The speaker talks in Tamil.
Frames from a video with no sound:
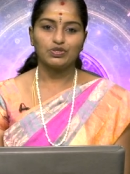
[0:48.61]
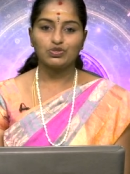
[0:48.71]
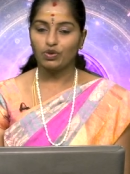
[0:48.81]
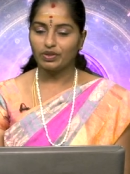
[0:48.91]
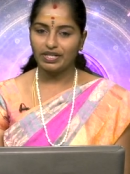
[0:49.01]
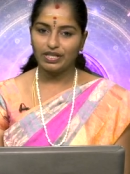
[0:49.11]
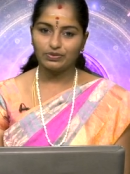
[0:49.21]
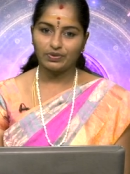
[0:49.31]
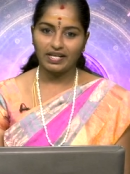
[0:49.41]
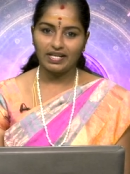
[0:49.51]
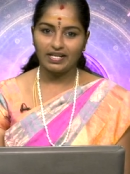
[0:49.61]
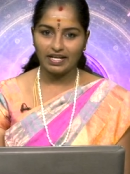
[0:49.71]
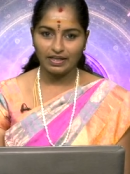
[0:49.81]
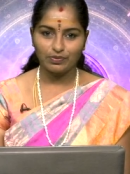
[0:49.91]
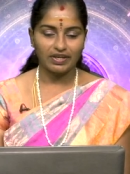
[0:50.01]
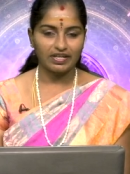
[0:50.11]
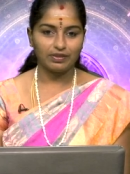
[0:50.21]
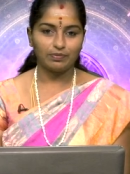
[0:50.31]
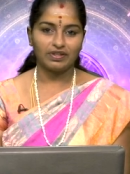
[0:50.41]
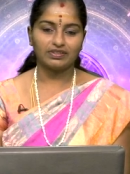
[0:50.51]
ஜோதிட துறையில் என்னை
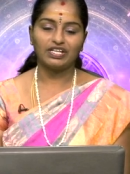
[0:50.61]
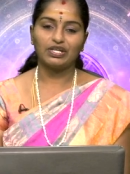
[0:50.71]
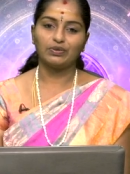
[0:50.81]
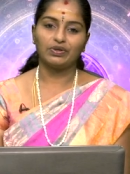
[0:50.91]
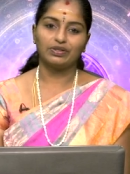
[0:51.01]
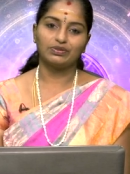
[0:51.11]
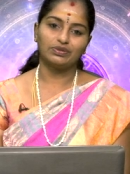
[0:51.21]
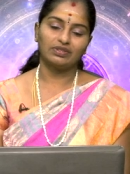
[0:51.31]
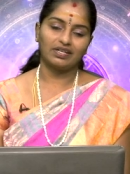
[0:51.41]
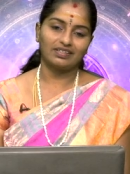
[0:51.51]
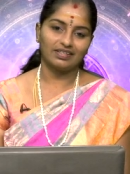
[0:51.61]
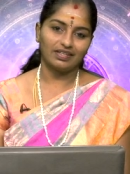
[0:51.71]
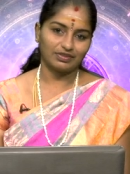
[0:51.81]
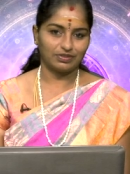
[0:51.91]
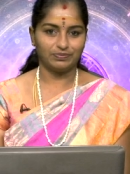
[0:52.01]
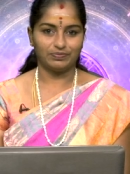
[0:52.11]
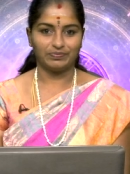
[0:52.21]
உயர்த்தி பார்த்த என்னுடைய குருநாதர்களுக்கும்